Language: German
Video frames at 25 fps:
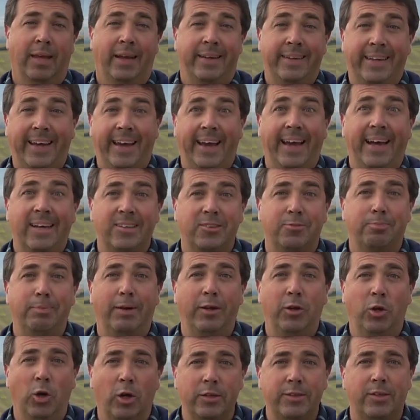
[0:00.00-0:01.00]
Der Herr ist
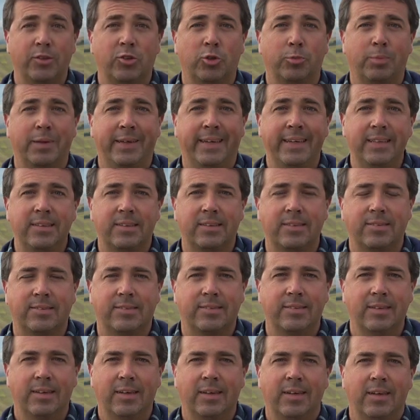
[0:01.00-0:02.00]
mein Hirte, so beginnt
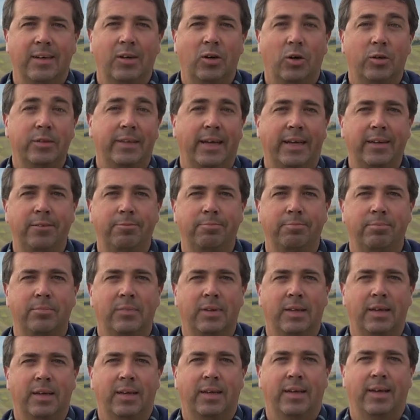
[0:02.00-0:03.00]
es, und dann
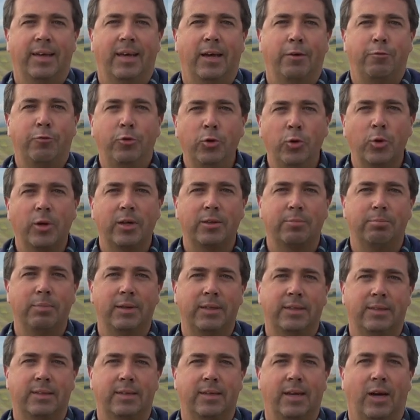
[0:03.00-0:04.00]
er führet
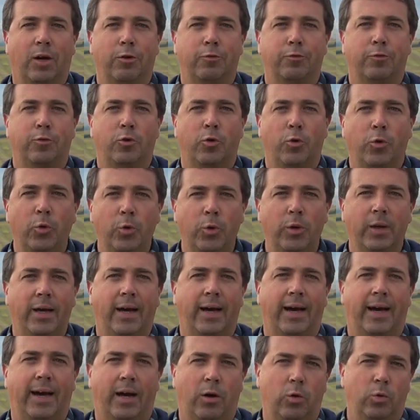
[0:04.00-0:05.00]
mich auf grüne
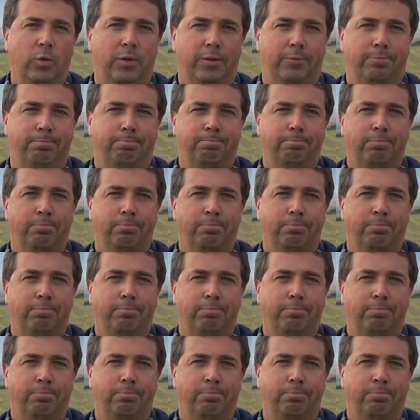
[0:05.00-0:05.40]
Auen.